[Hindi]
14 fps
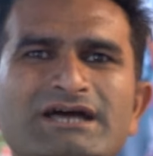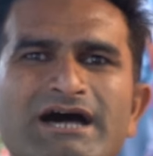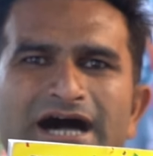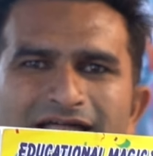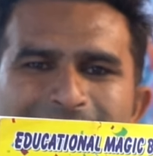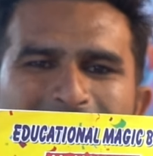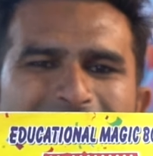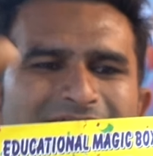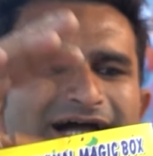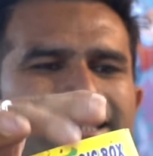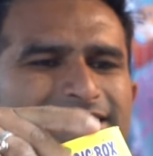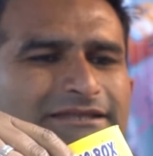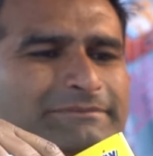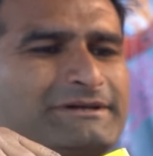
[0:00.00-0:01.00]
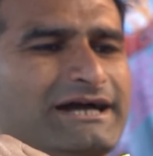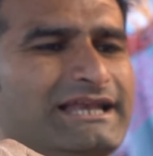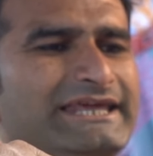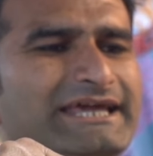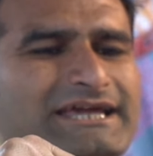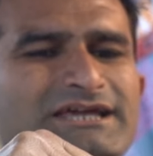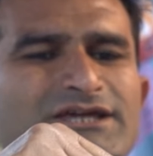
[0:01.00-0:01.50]
हाथ भी खाली इधर भी
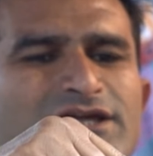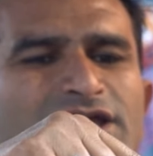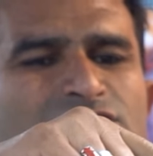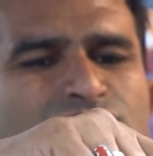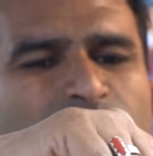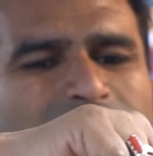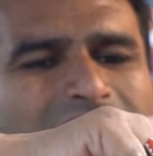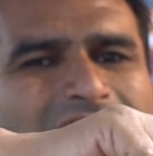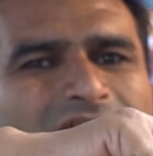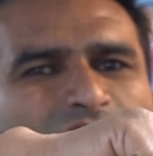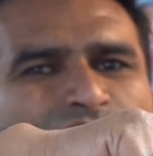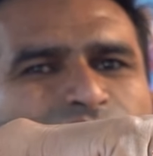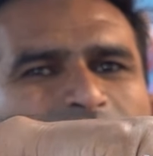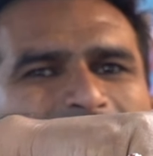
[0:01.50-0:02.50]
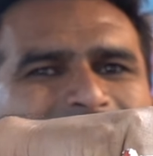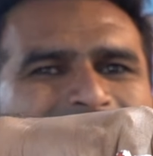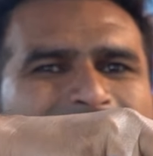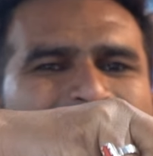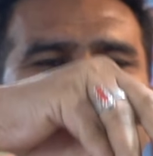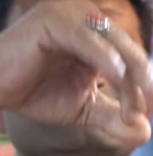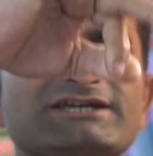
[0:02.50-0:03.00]
खाली है इसको लाना इसको
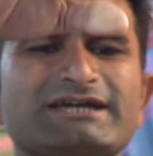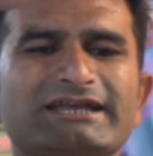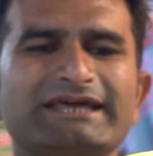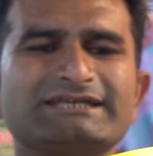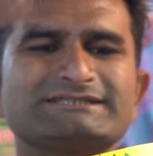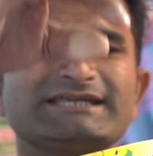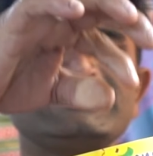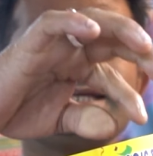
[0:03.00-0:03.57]
ऐसे मैजिक करना ऐसे